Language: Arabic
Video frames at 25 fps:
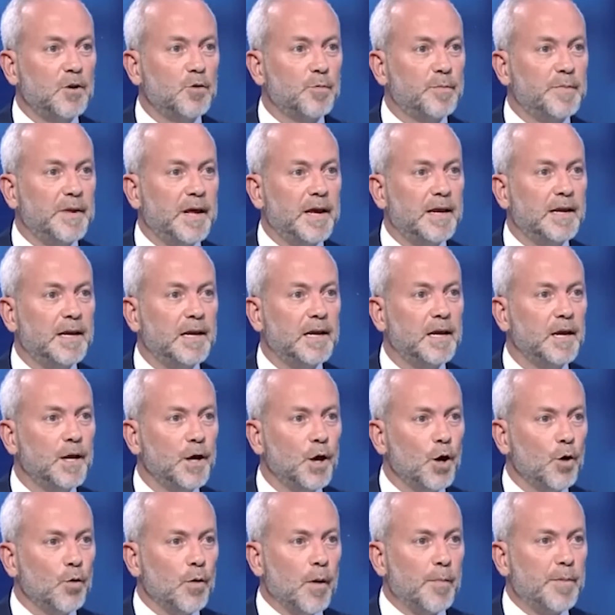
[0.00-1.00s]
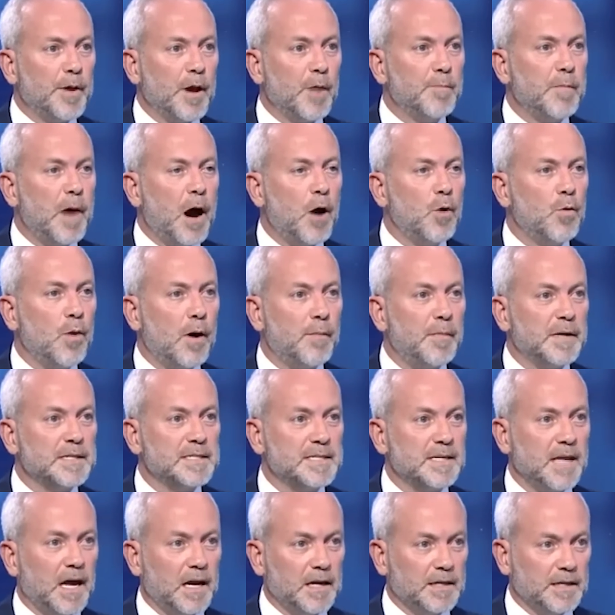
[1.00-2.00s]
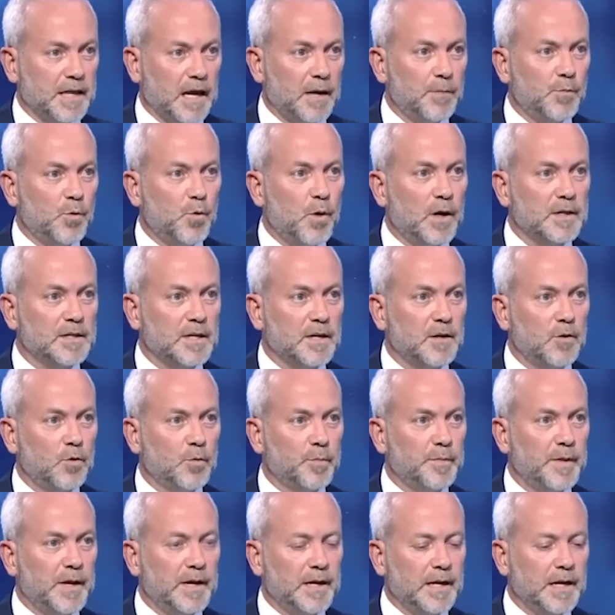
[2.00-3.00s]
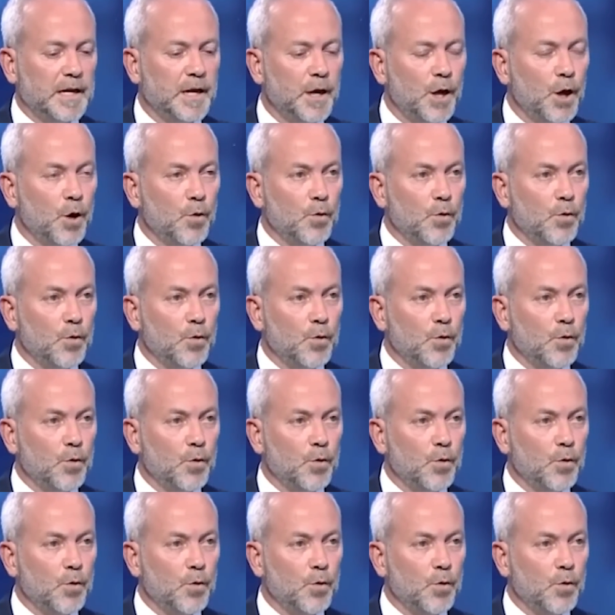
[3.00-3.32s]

اللبناني أوكي. وبما هو مصلحة المواطن اللبناني